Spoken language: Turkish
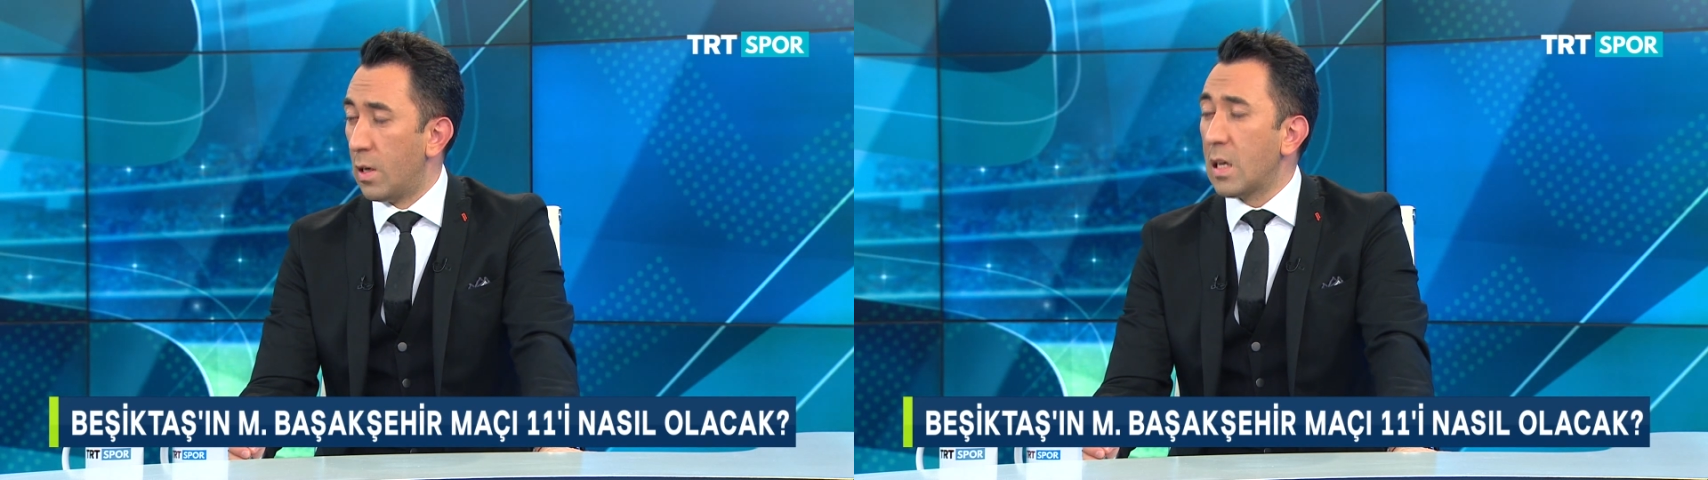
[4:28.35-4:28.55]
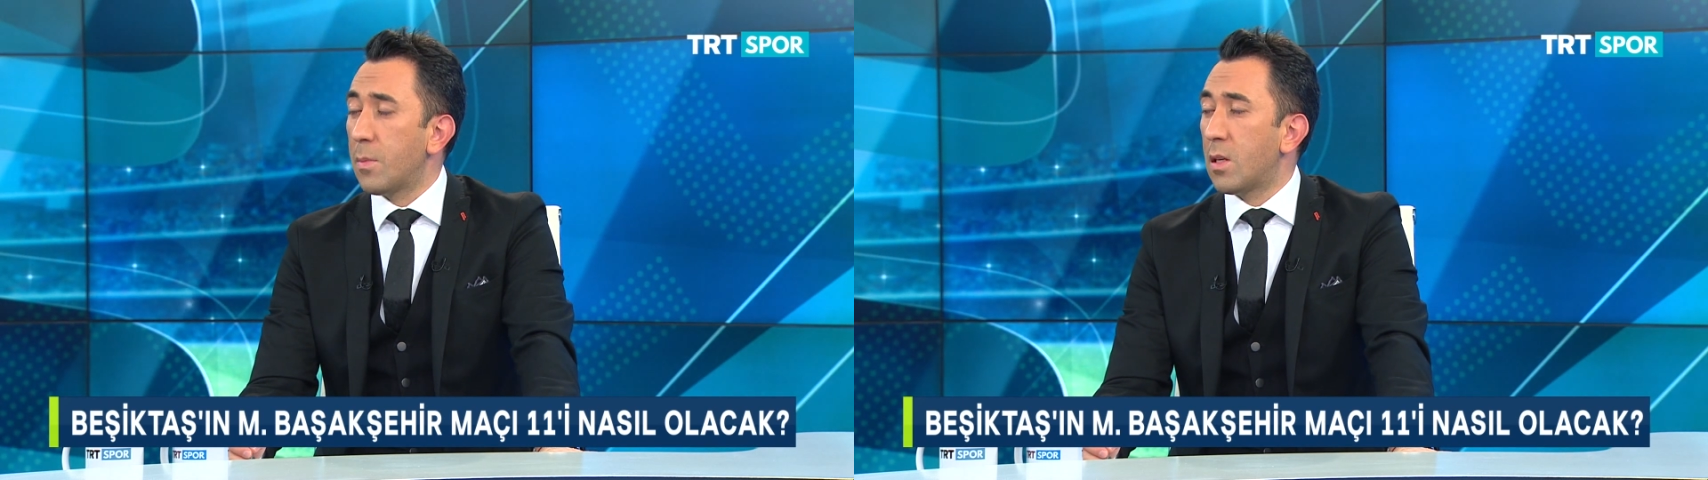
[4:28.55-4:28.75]

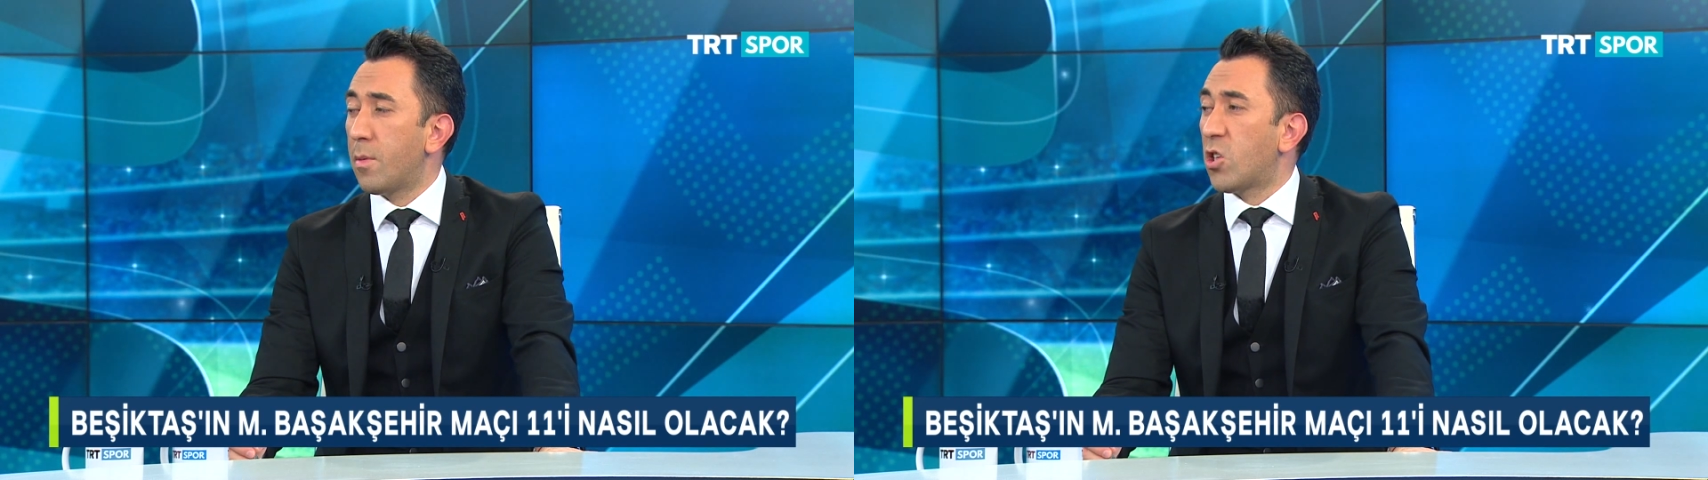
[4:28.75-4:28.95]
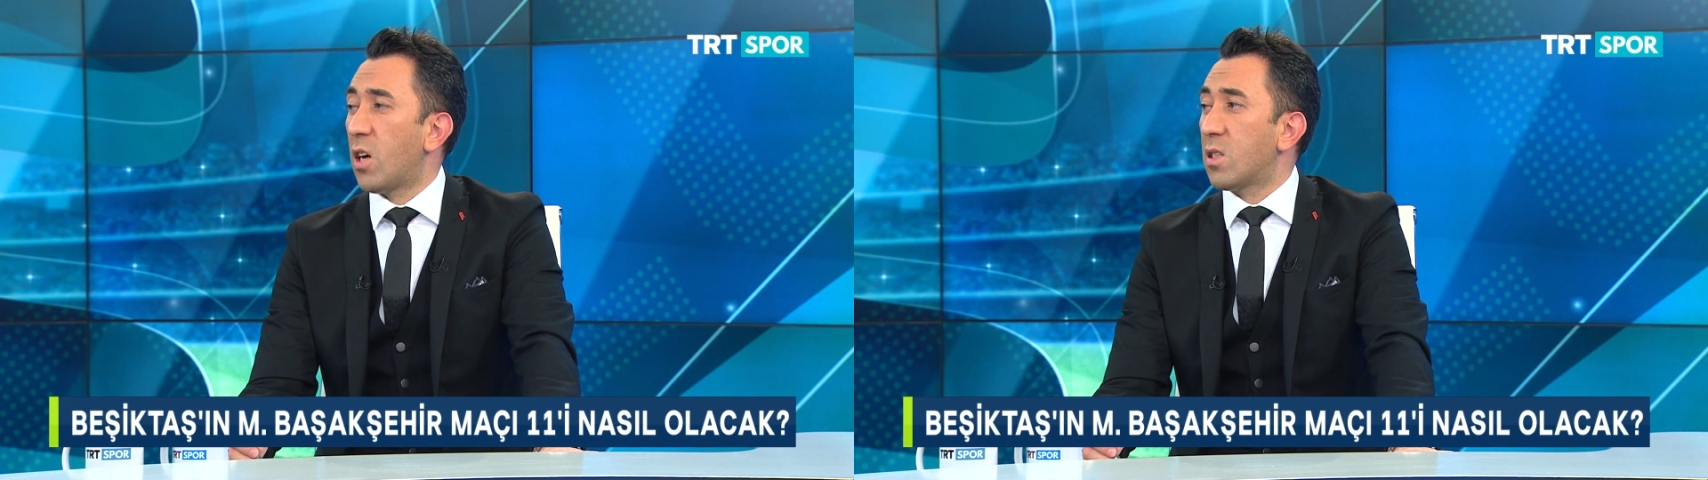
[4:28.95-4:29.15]
Ligi
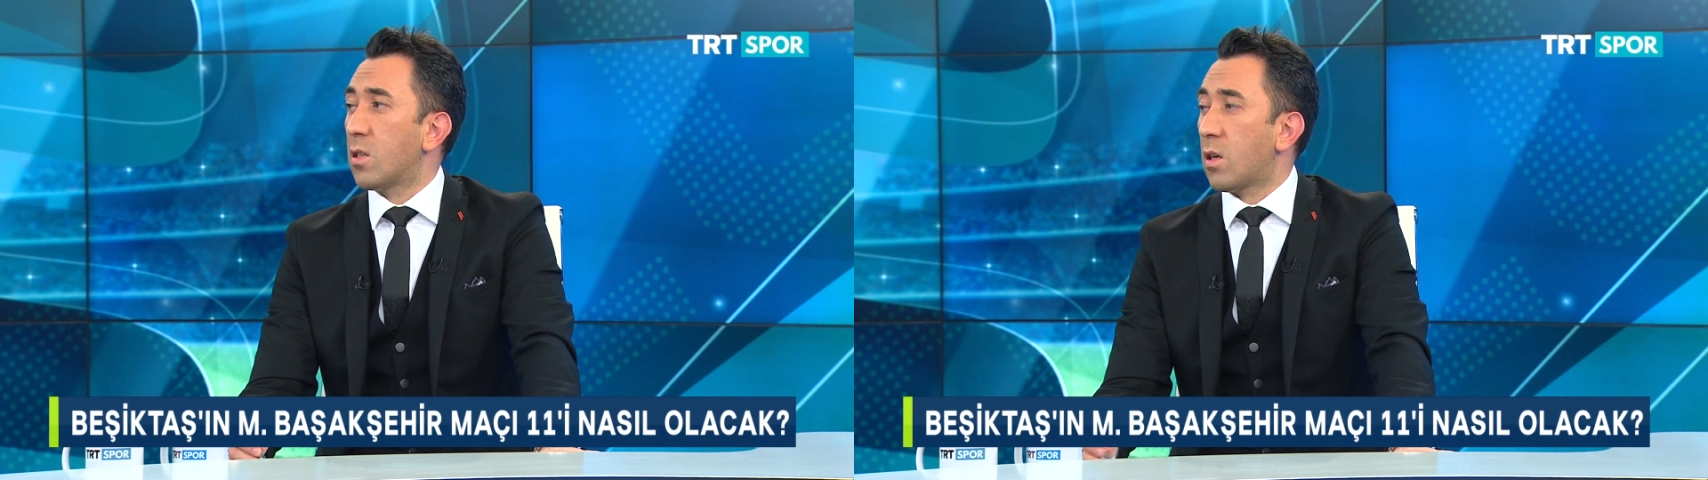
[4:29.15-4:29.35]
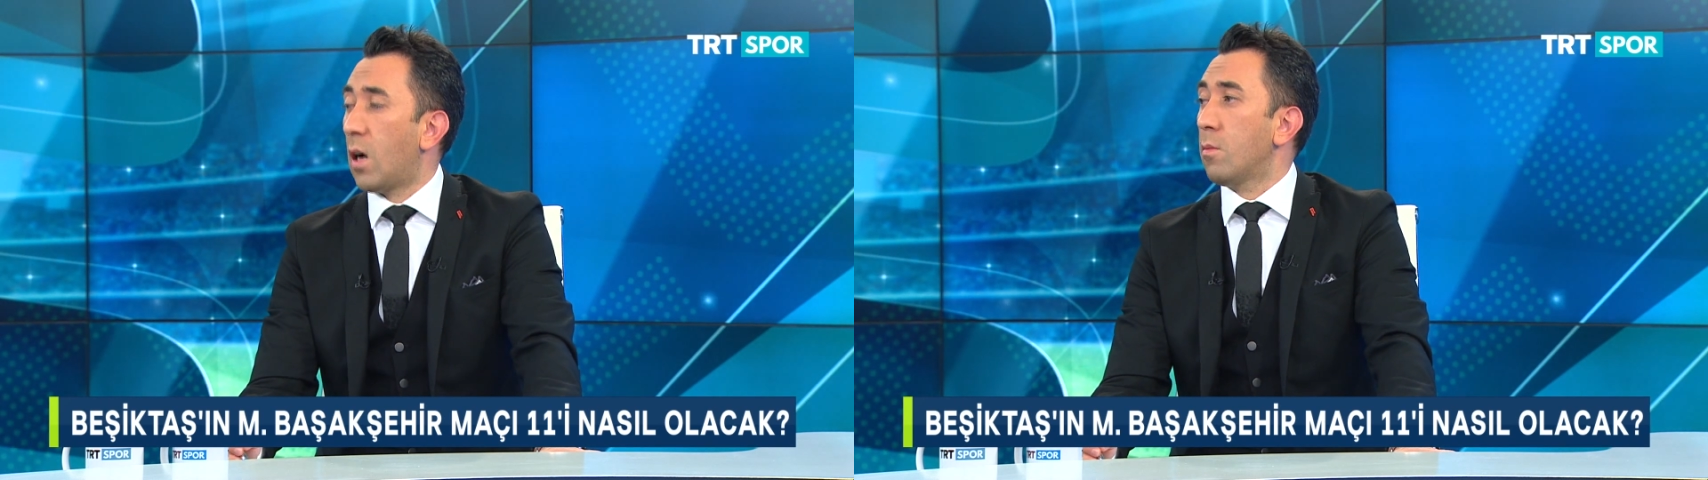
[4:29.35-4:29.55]
bitirme
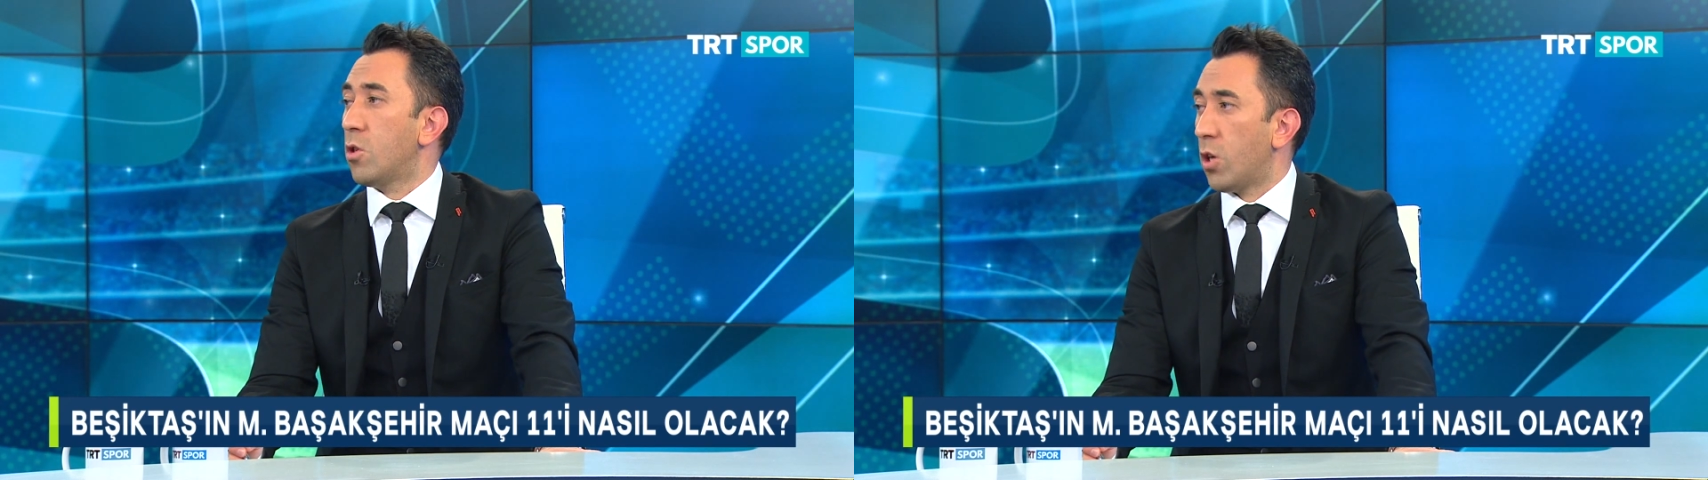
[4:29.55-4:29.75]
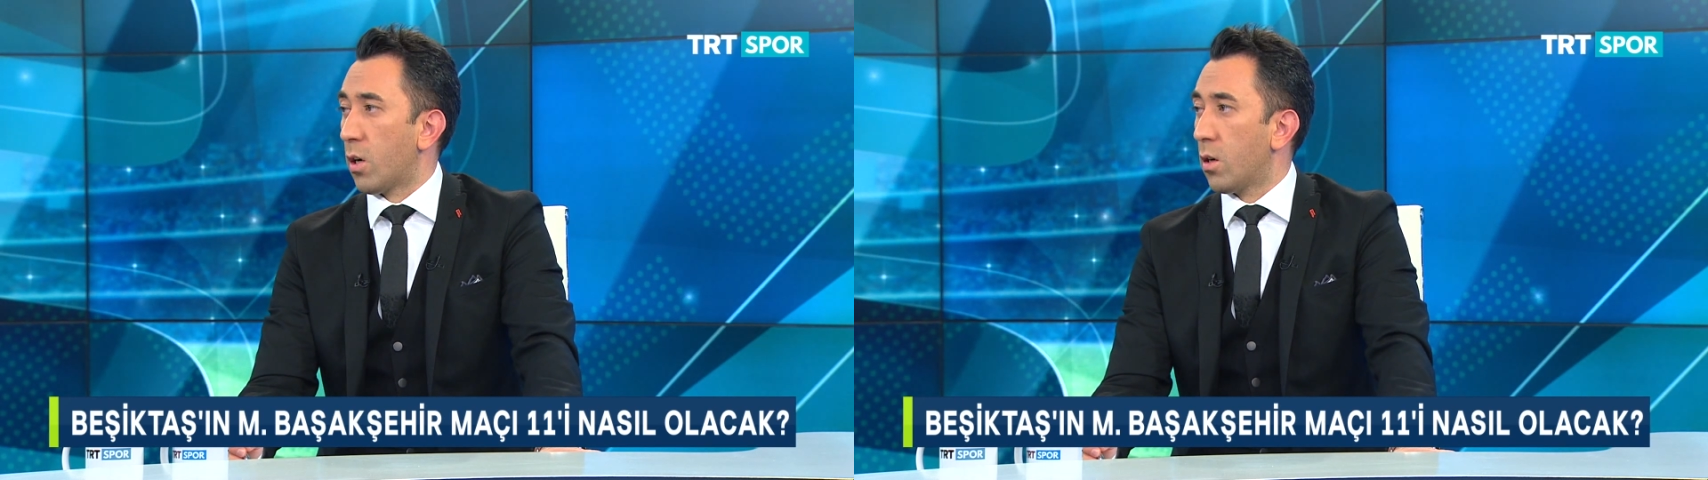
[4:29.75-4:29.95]
şansın kalmayacak.